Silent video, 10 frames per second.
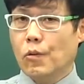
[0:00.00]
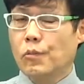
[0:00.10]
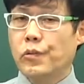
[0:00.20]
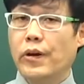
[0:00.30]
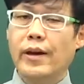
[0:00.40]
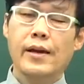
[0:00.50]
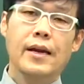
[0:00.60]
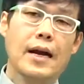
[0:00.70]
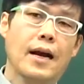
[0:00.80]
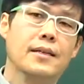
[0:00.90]
공부에
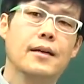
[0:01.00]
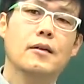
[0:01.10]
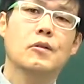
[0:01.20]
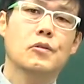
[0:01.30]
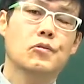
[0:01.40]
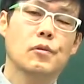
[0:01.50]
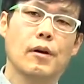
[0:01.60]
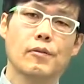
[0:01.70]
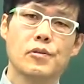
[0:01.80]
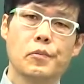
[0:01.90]
강력을 둬서
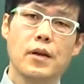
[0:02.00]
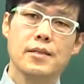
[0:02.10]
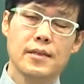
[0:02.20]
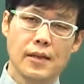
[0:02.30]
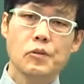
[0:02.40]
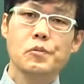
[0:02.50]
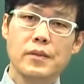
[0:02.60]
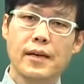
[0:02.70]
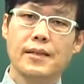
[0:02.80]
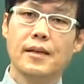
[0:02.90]
어, 준비를 하시는 게
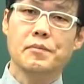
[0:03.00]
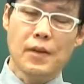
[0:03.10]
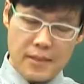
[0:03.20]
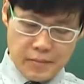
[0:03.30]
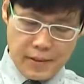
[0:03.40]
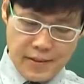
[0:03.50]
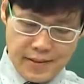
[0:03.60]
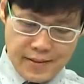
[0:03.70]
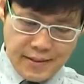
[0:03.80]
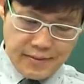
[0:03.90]
도움이 되겠다는 말씀을
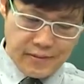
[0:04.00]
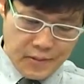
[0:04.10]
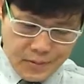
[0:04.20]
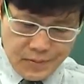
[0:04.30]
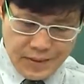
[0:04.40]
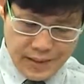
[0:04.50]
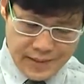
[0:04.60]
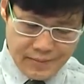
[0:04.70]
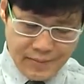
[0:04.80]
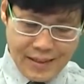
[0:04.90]
드리고 싶습니다.